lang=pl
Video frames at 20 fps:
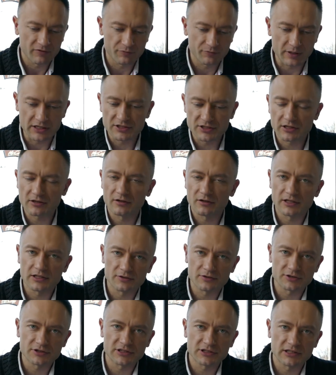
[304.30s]
w pierwszej
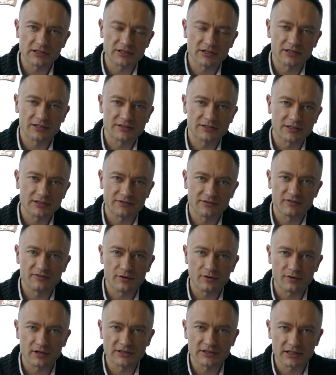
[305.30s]
kolejności, jeżeli chcecie
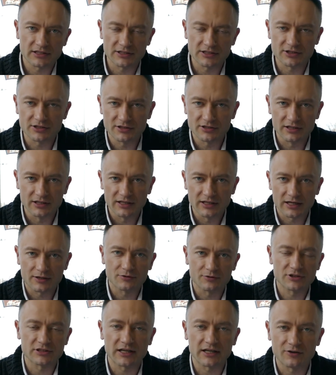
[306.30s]
wywołać jakiś,
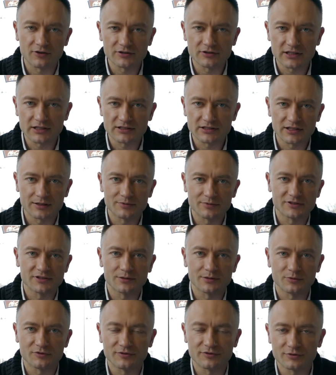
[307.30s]
jakąś nagonkę, że ja
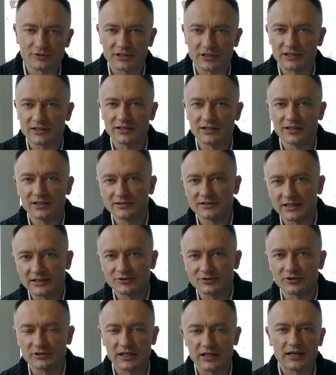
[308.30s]
będę mówił, że
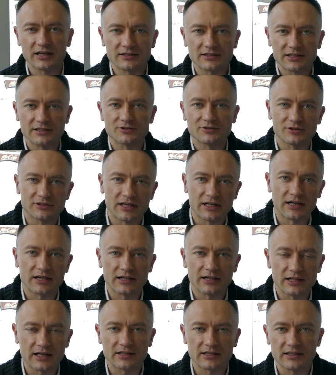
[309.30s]
ten to tak, ten to
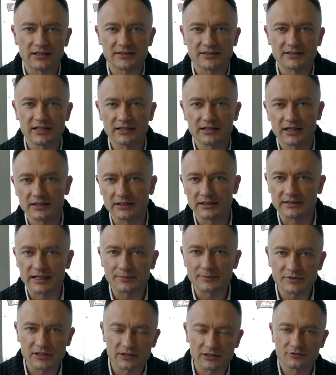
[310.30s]
tak, a jaki jest ten, jaki
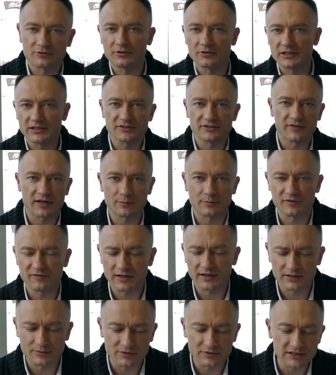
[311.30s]
tamten, który jest
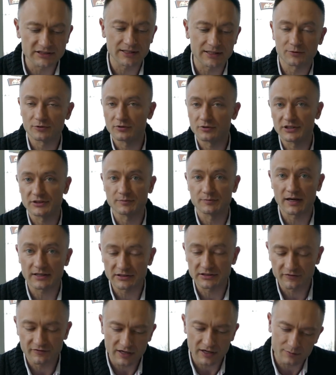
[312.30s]
farbowanym lisem, który jest
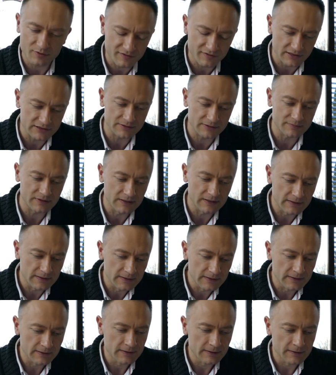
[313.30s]
bardziej farbowanym.
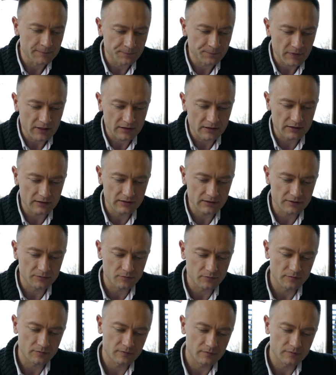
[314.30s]
Yy,